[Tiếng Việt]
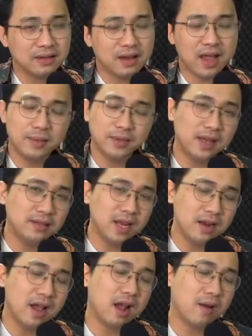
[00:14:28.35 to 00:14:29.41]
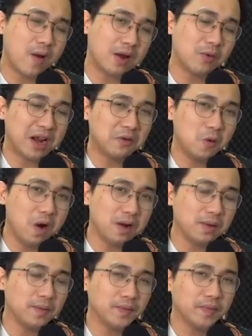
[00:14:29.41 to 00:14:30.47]
đây là một tên giết người hàng loạt của Hàn Quốc
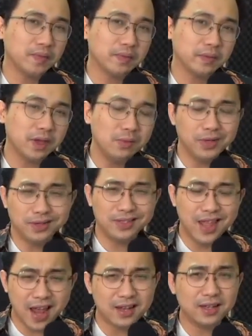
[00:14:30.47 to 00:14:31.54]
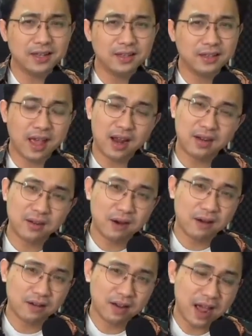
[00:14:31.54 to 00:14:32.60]
không những giết hắn
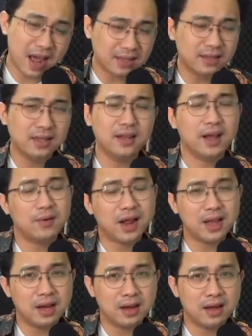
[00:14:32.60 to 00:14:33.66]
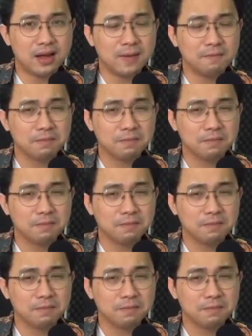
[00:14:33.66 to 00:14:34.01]
còn ăn thi thể của nạn nhân nữa